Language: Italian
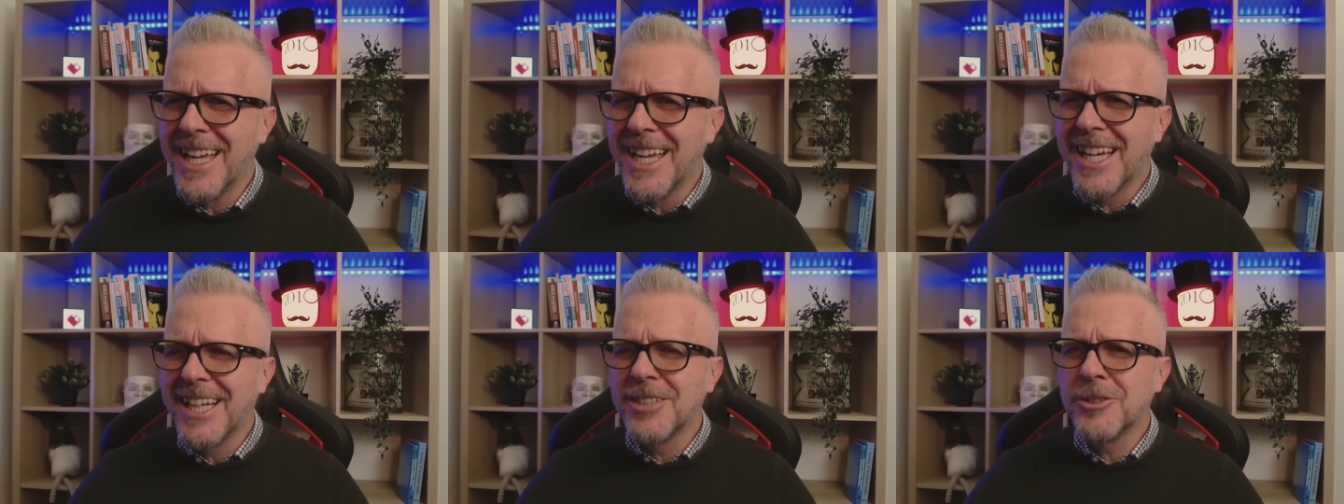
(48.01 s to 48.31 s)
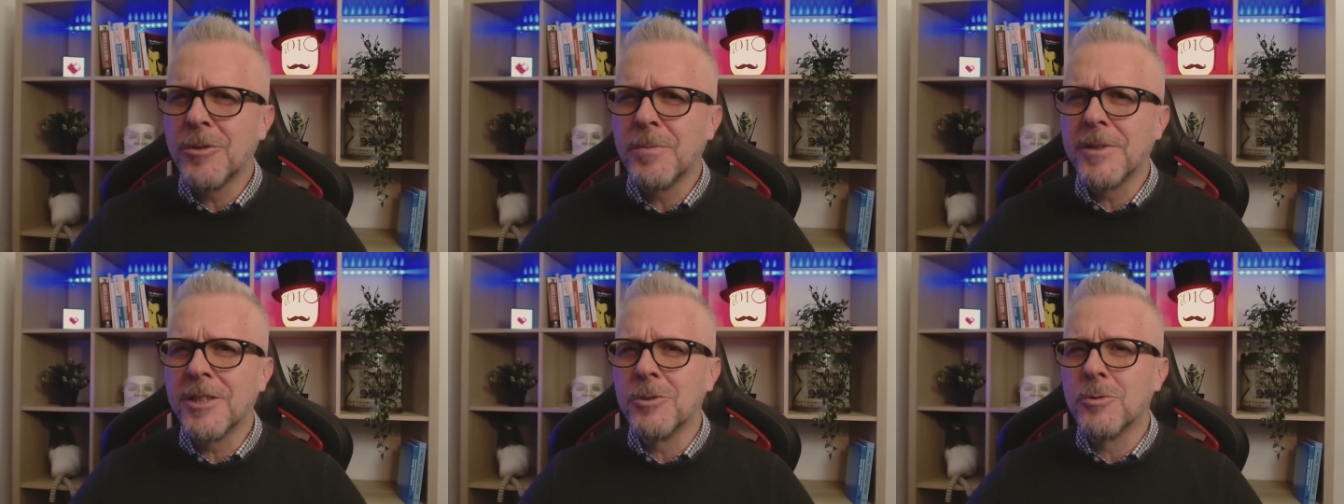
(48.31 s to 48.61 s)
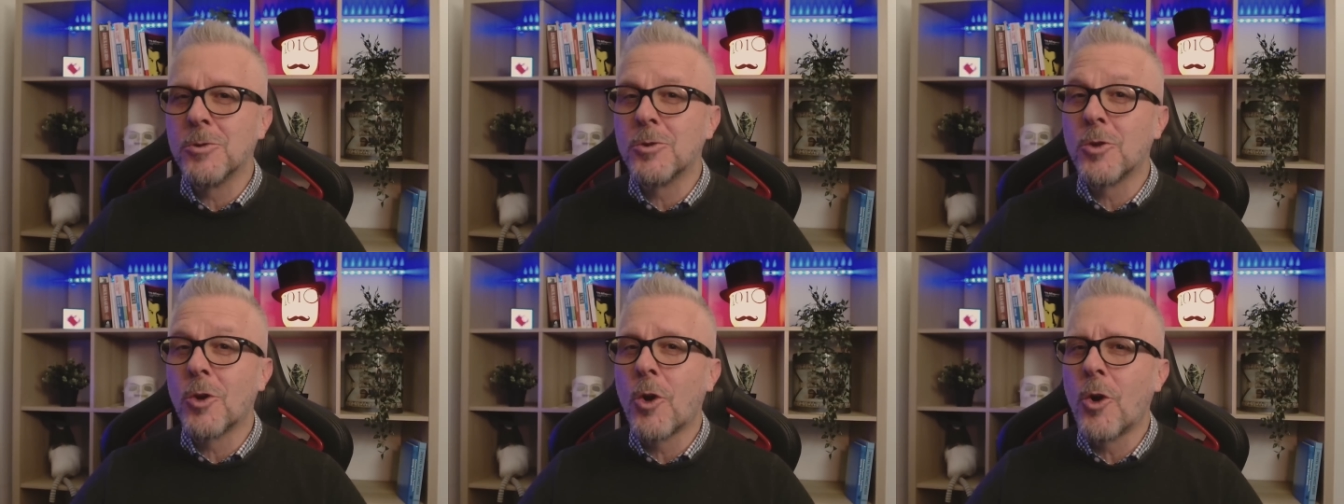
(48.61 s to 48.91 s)
e
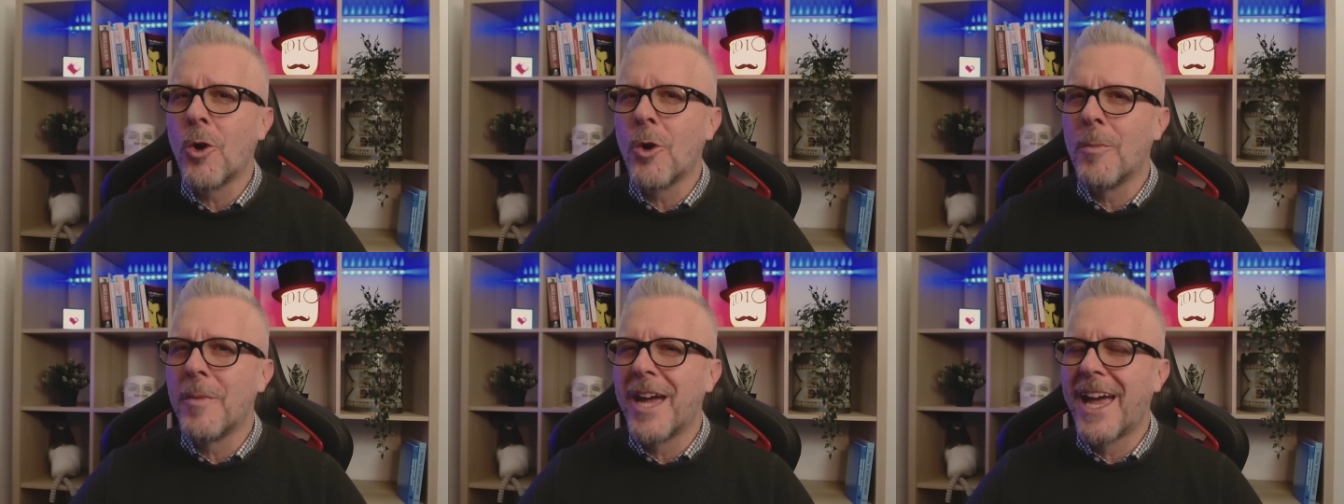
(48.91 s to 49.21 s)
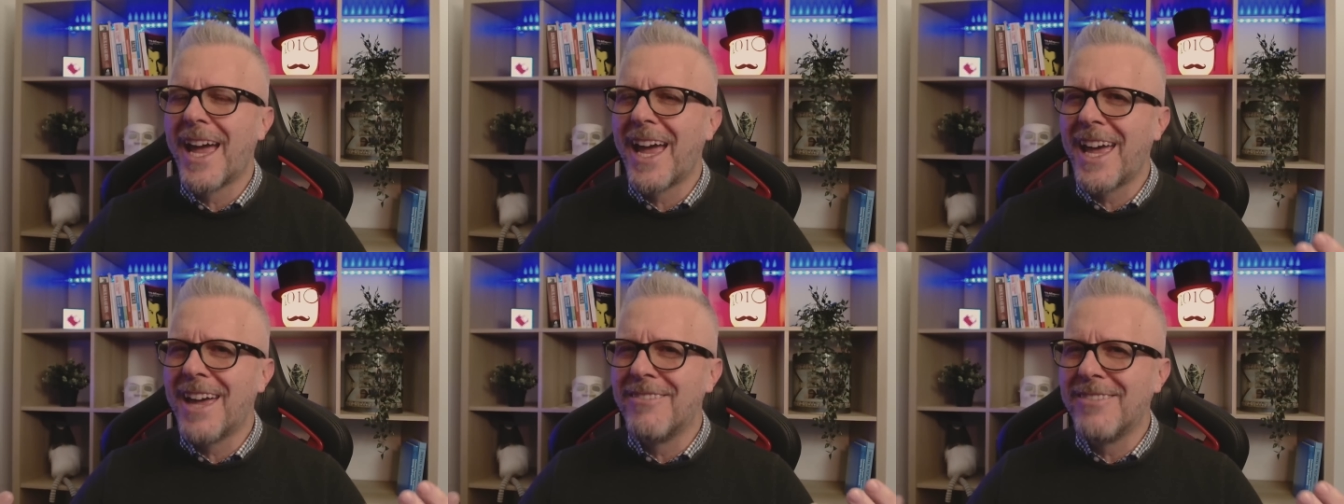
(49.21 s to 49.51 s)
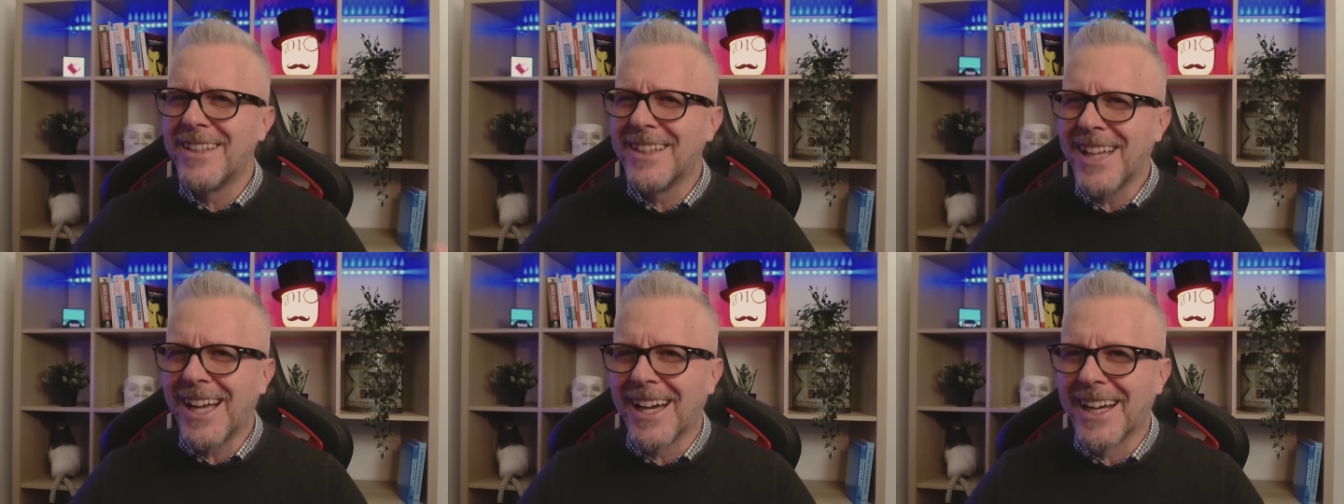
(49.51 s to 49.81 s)
soprattutto come
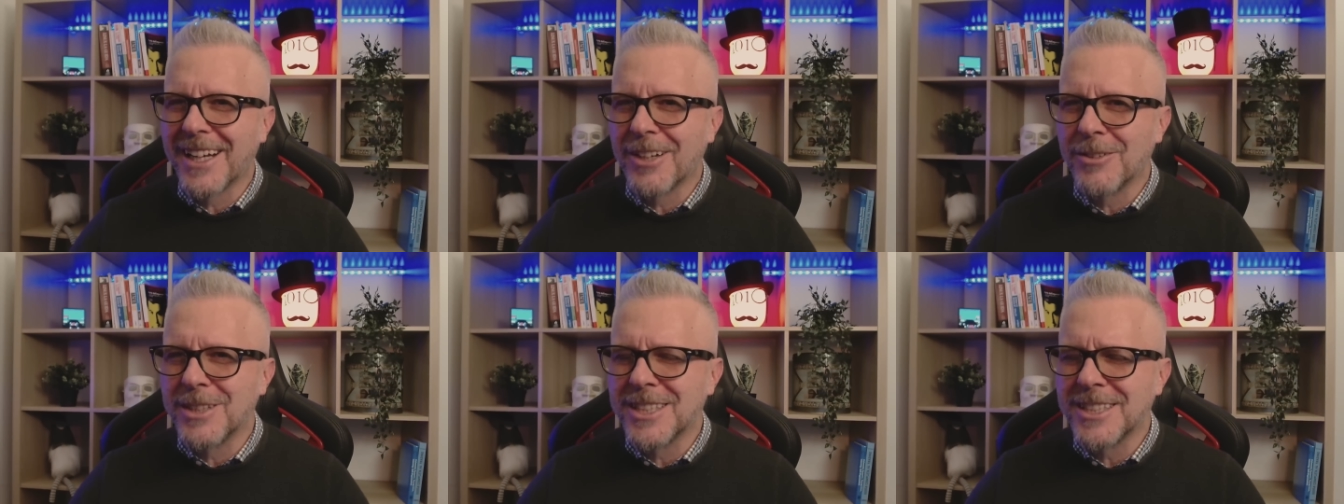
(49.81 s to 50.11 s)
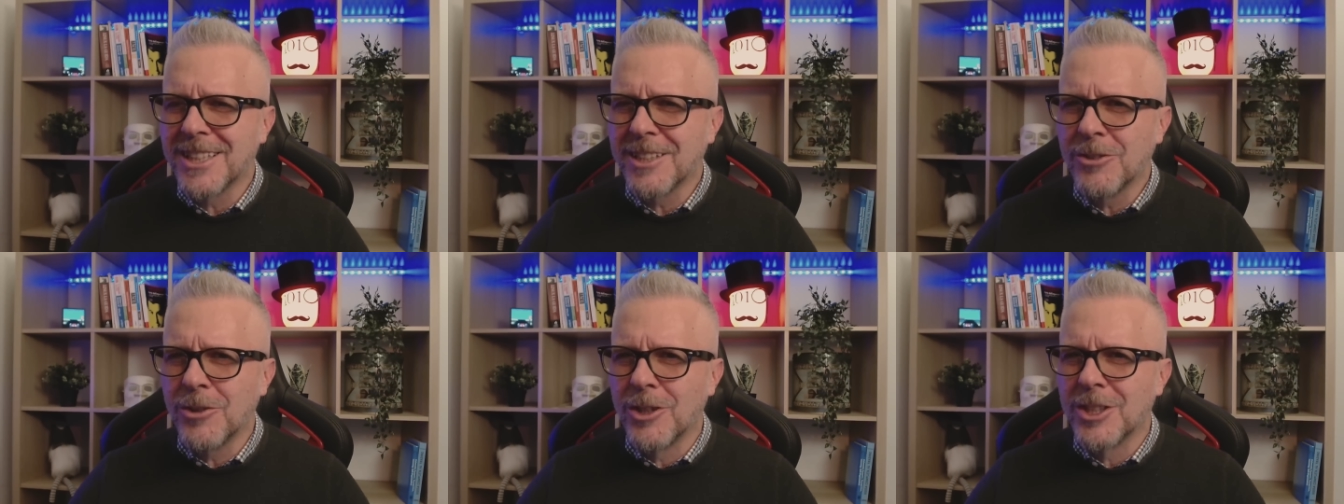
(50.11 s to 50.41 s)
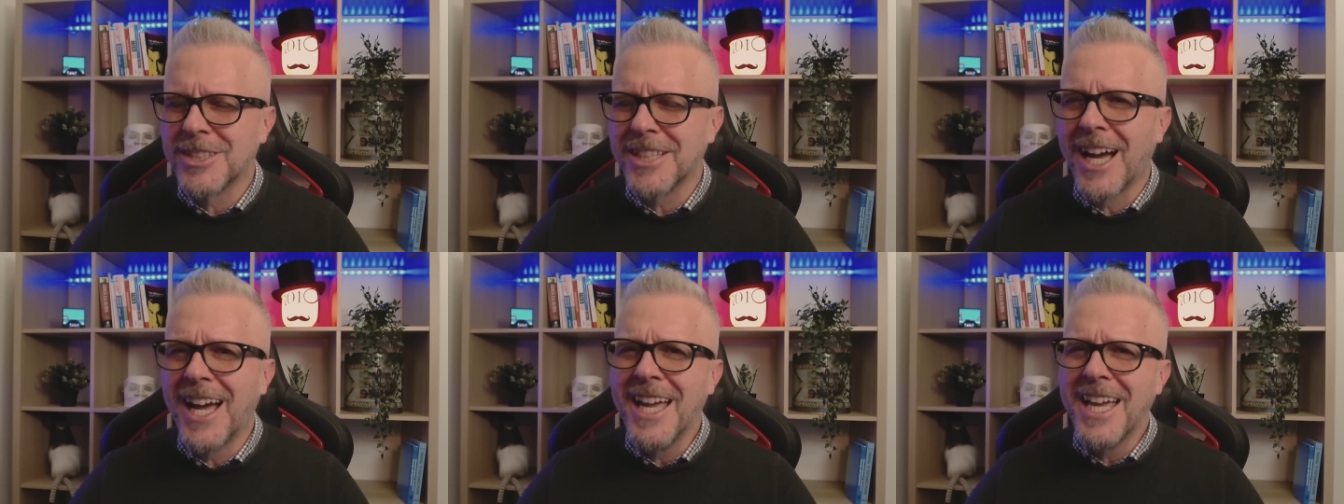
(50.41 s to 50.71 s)
evitare questa
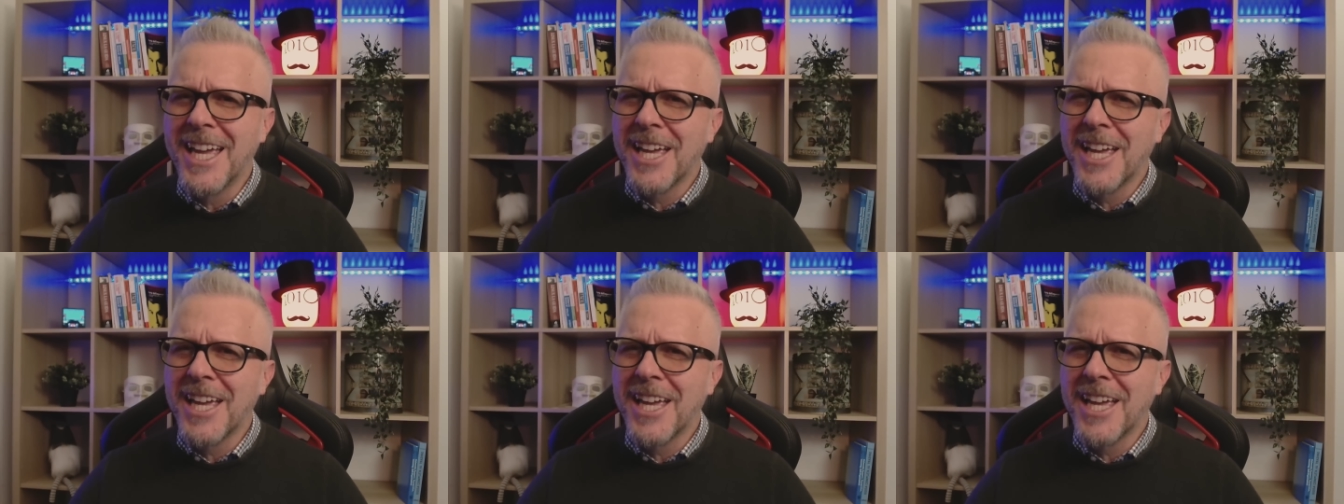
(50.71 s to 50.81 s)
cosa